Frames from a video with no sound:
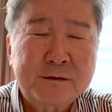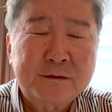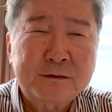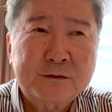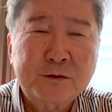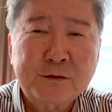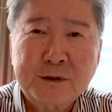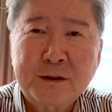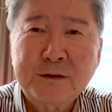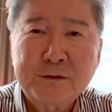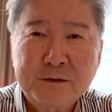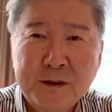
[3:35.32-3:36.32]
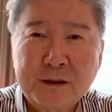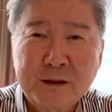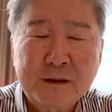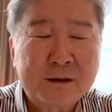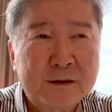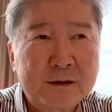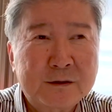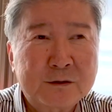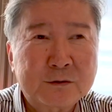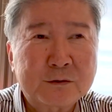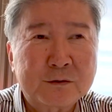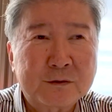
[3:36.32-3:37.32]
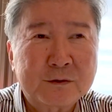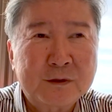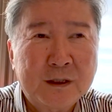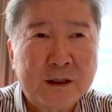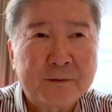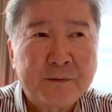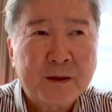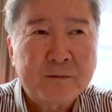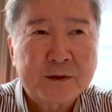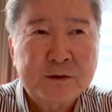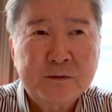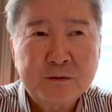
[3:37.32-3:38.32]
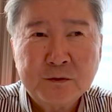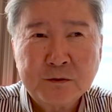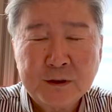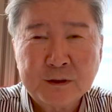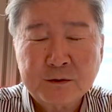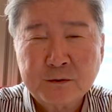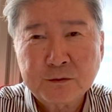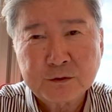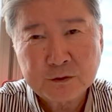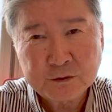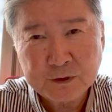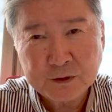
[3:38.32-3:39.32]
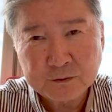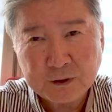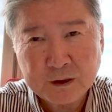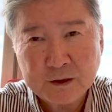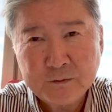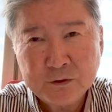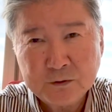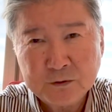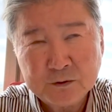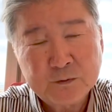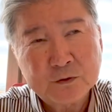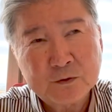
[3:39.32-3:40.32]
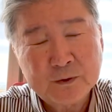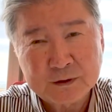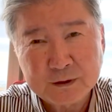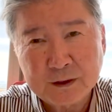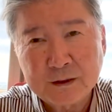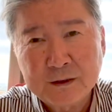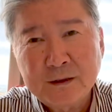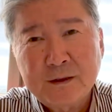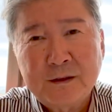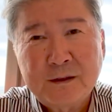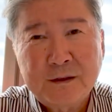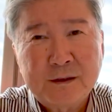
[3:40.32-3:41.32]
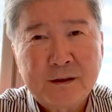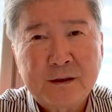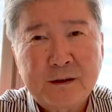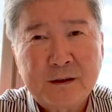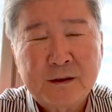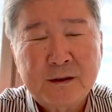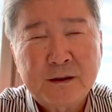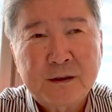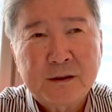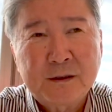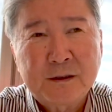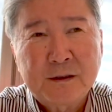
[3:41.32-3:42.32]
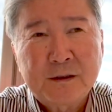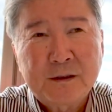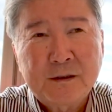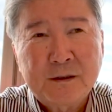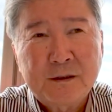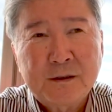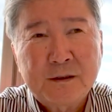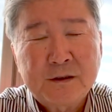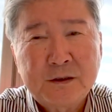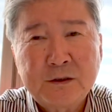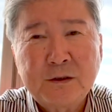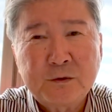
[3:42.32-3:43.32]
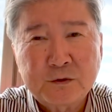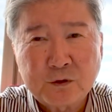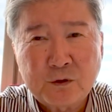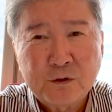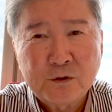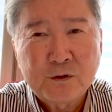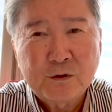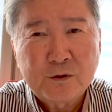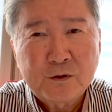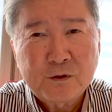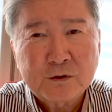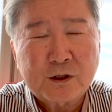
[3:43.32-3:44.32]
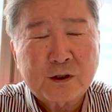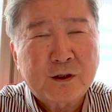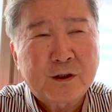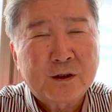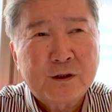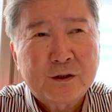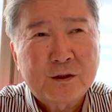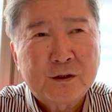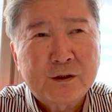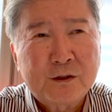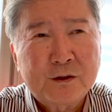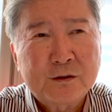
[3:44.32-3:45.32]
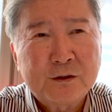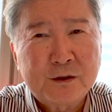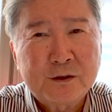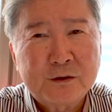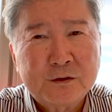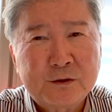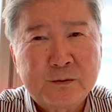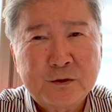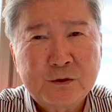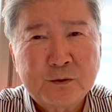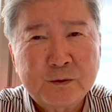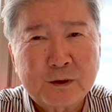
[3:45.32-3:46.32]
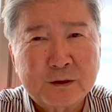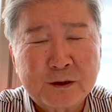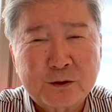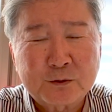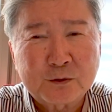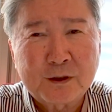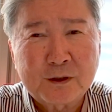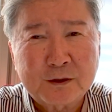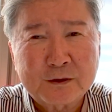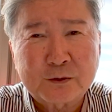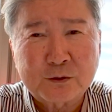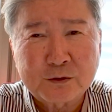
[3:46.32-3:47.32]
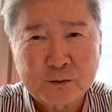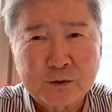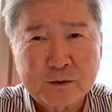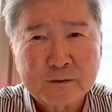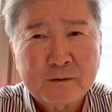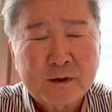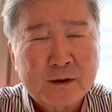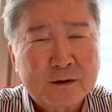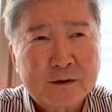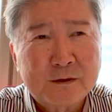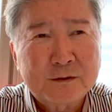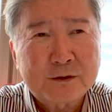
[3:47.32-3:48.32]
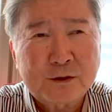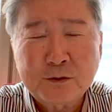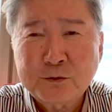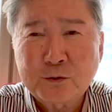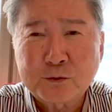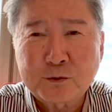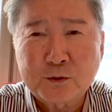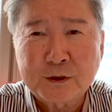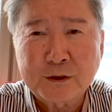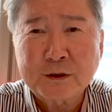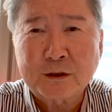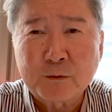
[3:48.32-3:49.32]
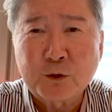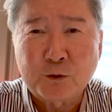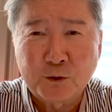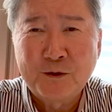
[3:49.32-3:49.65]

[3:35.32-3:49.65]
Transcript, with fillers: ん、このチャンネルね、えー、聞くことによって、まあ、自分のね、この将来の高みを求めて、えー、聞いてみると。だから、ね、自分に興味がないことがあったとしても、チャンネル登録を消しちゃダメよ。